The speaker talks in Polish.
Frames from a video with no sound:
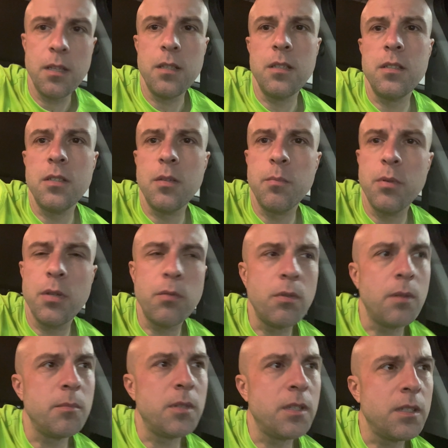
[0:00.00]
i nie
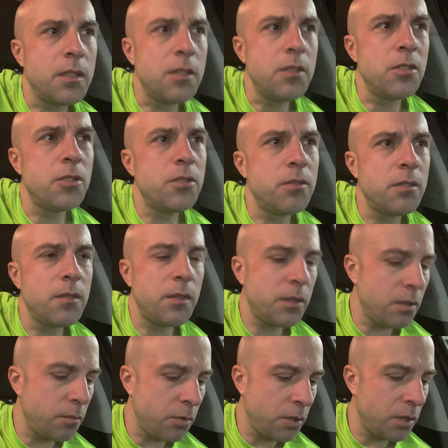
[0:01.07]
biegłem na jakiś nie
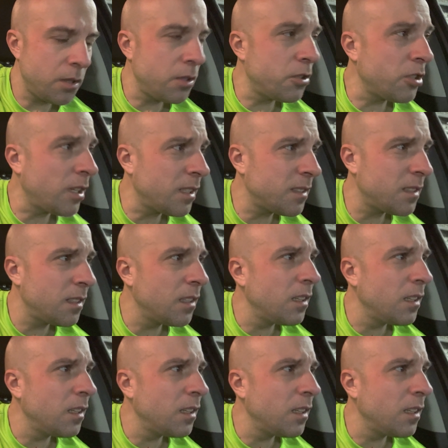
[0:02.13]
wiadomo jaki czas.